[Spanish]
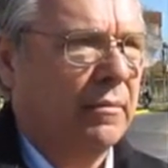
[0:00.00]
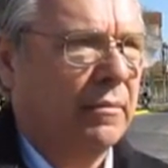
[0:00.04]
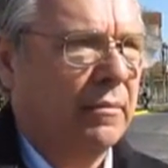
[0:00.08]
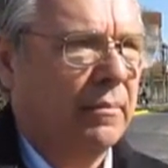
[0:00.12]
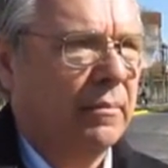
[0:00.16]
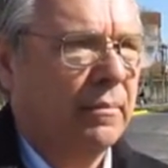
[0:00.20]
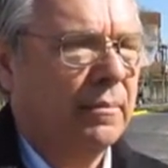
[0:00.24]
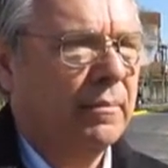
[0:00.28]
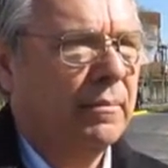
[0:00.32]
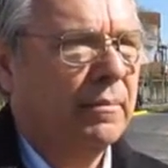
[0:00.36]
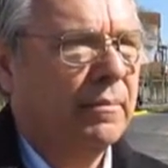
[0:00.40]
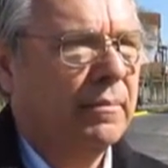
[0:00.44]
Y
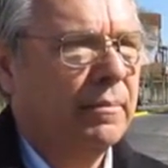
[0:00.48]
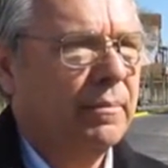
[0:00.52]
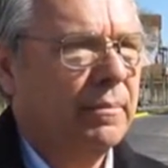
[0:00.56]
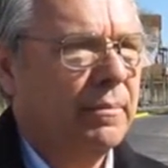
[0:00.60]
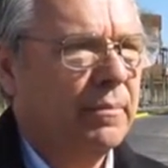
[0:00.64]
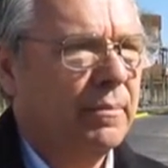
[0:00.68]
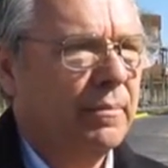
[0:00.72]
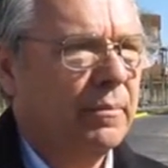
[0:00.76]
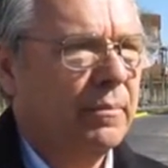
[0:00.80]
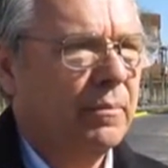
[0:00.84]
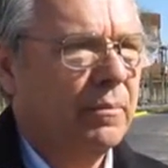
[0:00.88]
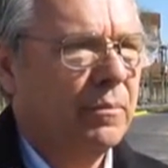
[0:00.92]
la
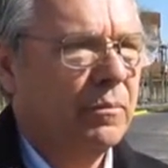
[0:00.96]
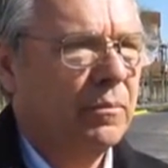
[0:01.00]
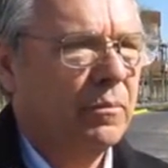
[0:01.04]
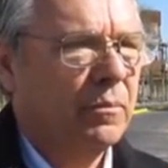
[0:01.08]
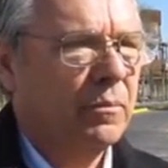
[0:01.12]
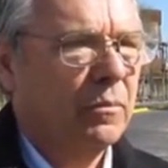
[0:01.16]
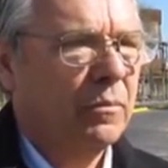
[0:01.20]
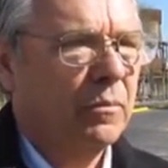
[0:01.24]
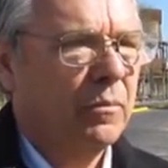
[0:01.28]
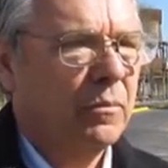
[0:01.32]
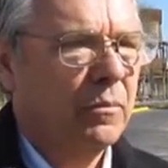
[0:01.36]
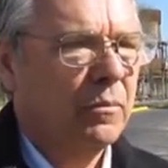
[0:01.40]
iluminación era
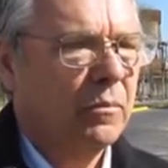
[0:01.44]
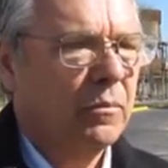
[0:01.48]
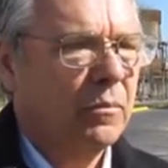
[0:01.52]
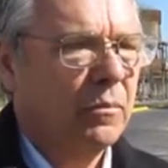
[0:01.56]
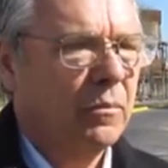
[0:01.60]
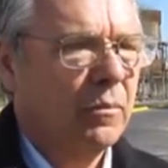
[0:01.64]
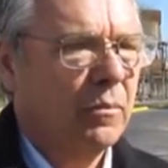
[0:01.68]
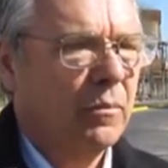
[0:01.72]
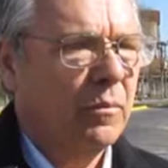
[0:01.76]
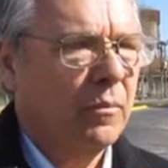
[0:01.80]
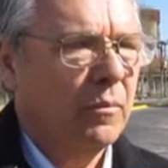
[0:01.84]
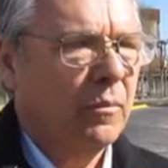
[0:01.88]
fundamental
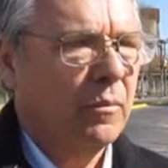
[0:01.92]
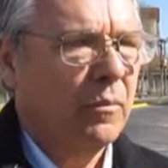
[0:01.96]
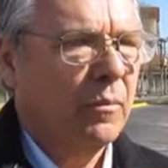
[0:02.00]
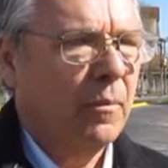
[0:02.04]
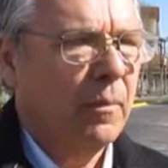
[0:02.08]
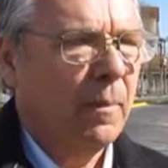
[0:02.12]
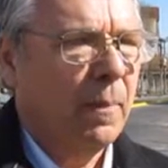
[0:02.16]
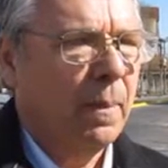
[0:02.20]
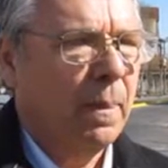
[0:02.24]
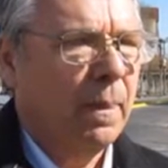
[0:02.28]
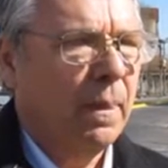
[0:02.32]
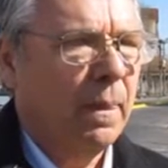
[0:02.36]
agregarle más,
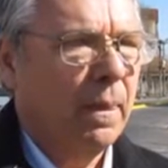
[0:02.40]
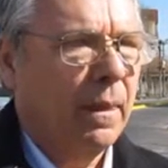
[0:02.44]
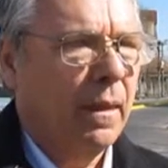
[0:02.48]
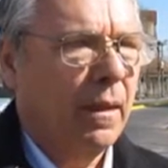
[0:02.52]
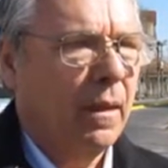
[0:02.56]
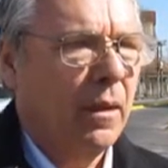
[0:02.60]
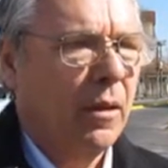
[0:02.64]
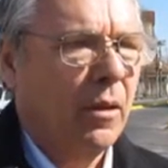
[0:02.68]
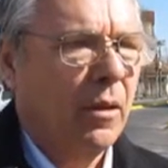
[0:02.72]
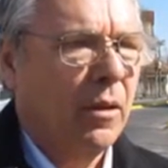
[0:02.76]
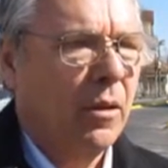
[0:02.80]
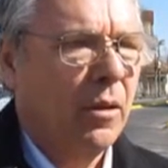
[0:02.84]
¿no? Porque era una
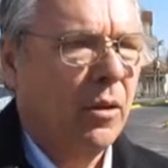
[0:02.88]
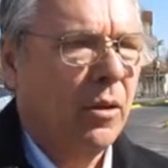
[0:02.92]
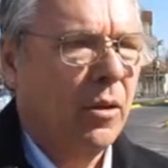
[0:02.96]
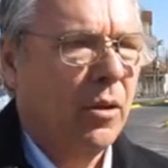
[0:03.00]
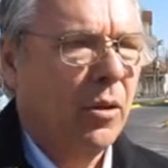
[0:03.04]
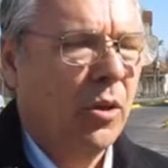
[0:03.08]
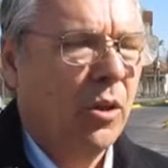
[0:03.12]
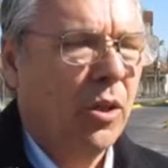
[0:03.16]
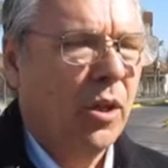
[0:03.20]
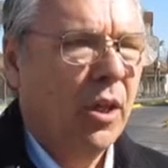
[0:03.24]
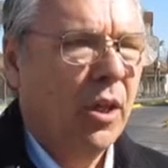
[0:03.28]
zona medio oscura.